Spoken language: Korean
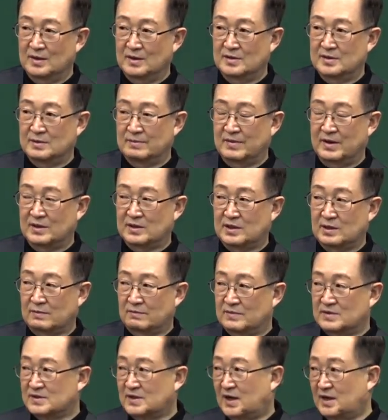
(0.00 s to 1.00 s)
이제
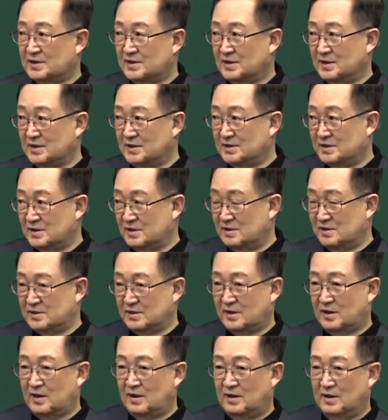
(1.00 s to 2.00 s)
마태복음 4장
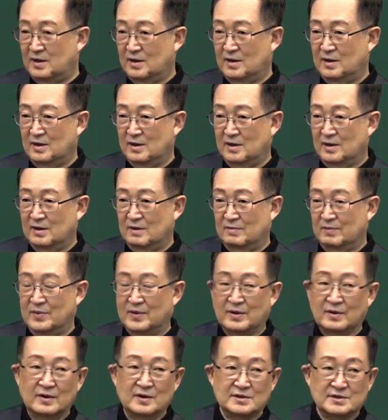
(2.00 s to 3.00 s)
7절에
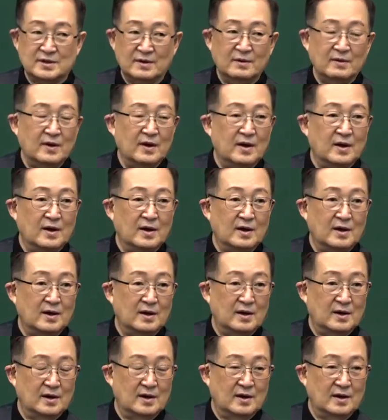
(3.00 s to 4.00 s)
뭐라고 했어요?
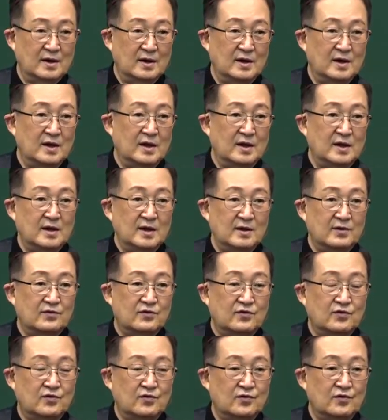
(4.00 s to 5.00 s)
내
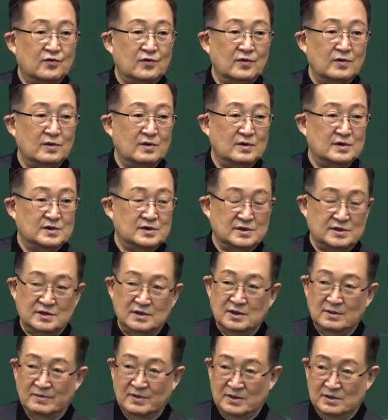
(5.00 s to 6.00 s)
주를
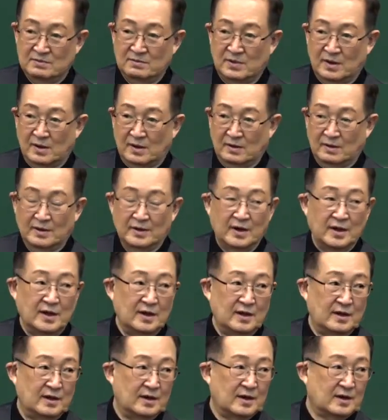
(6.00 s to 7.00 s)
시험하지 말라고.
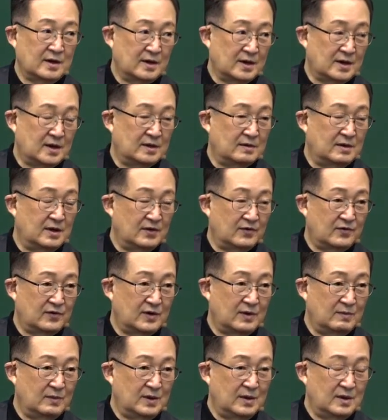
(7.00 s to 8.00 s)
내 그러니까
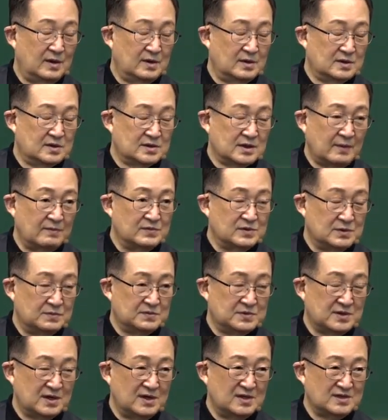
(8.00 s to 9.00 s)
예수님이
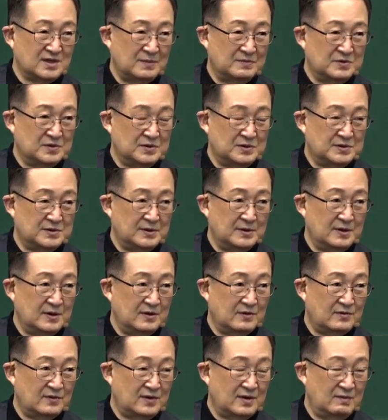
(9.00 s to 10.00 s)
30살 잡수신
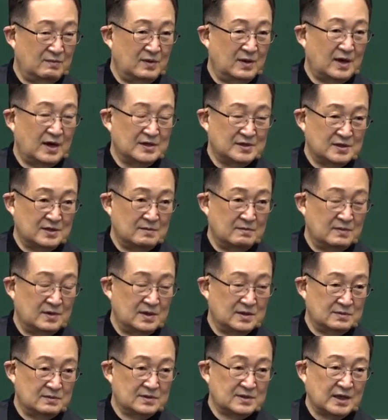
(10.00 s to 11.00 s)
예수님이 하시는 말
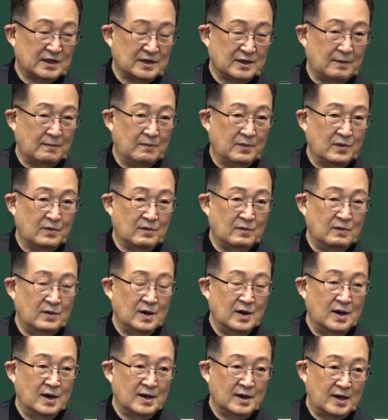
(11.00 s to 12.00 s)
지금 사탄 보고
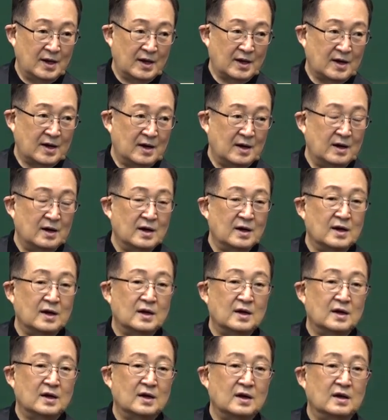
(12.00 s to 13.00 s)
내가
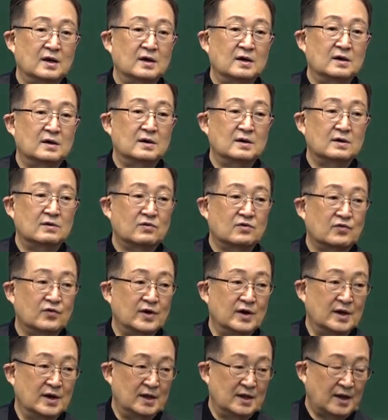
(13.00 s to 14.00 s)
너
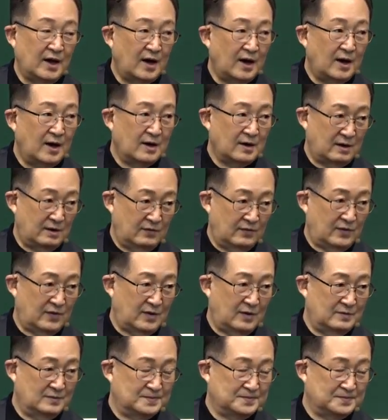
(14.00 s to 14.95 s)
주인이다 그런 소리.